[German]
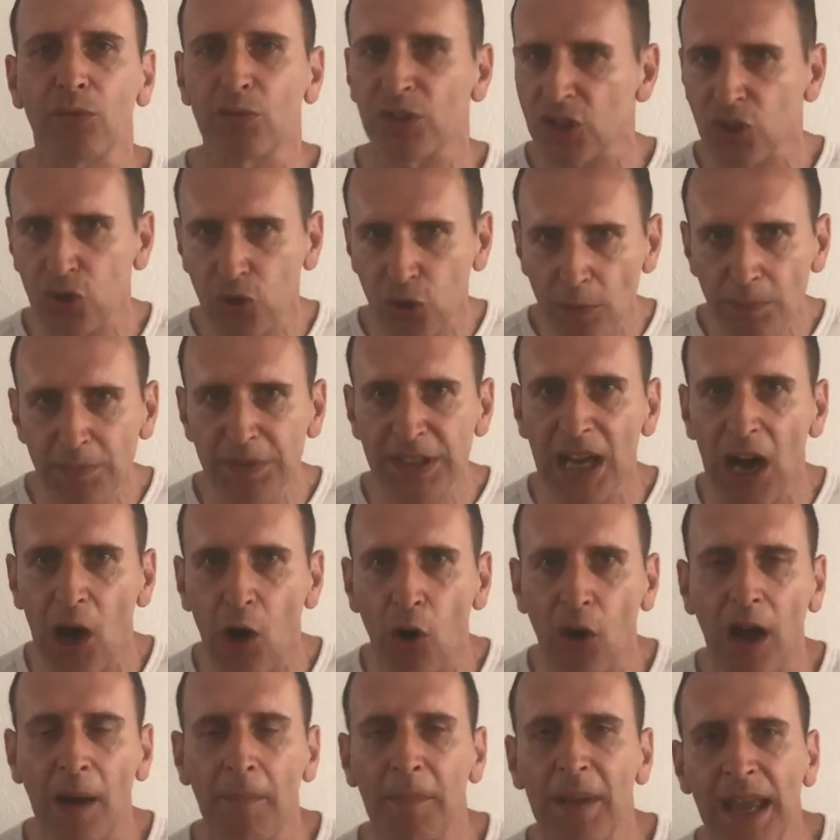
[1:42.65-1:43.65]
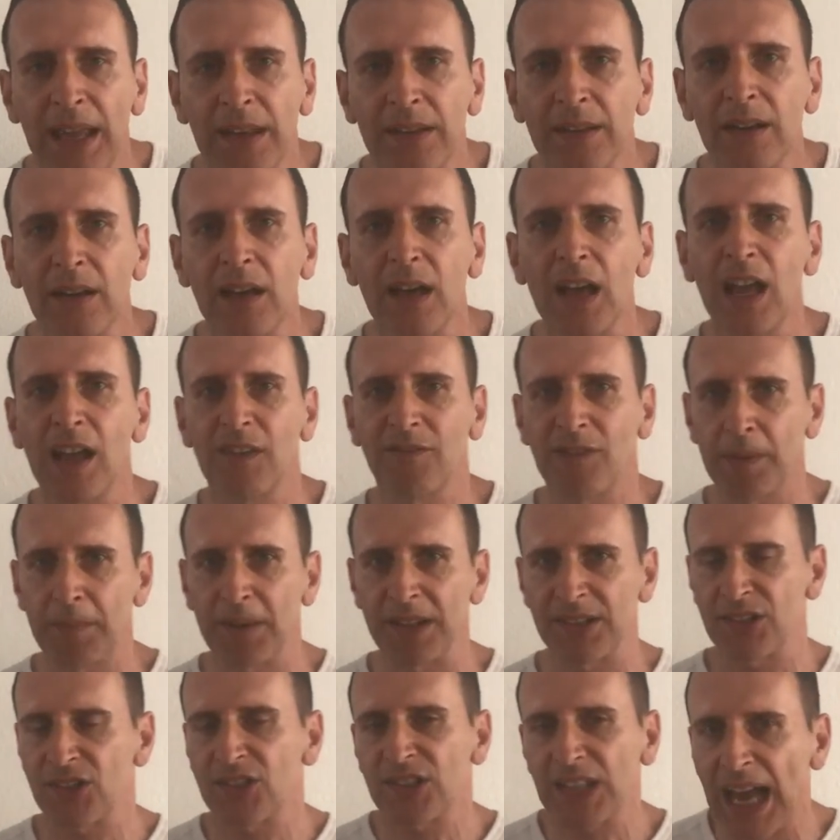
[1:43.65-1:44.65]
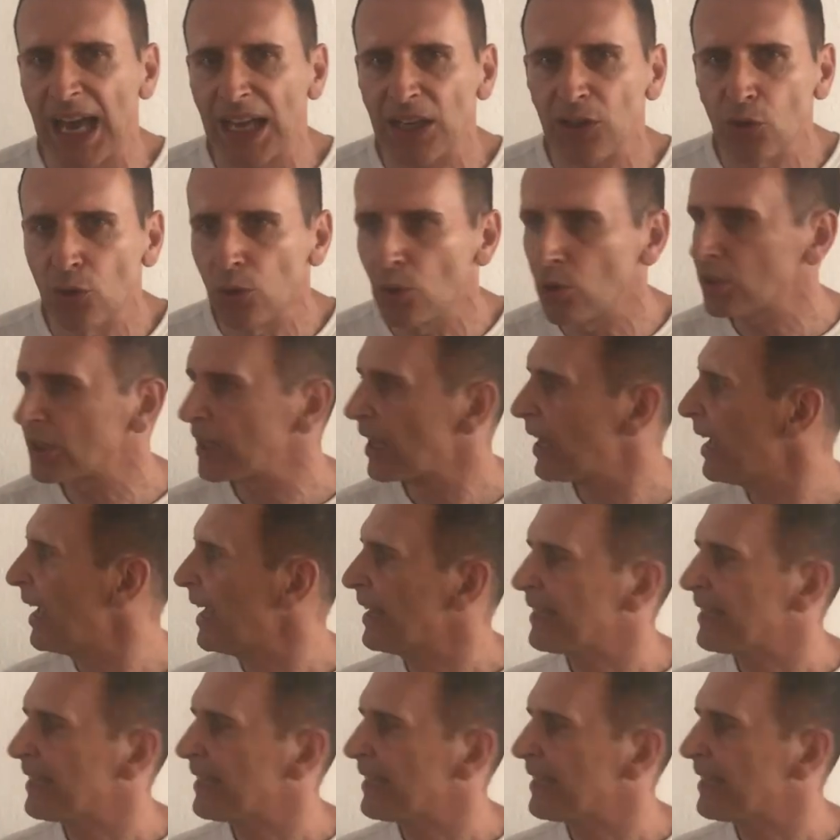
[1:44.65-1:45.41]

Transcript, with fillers: Und das stimmt ja auch am Ende, wenn man sich's anguckt.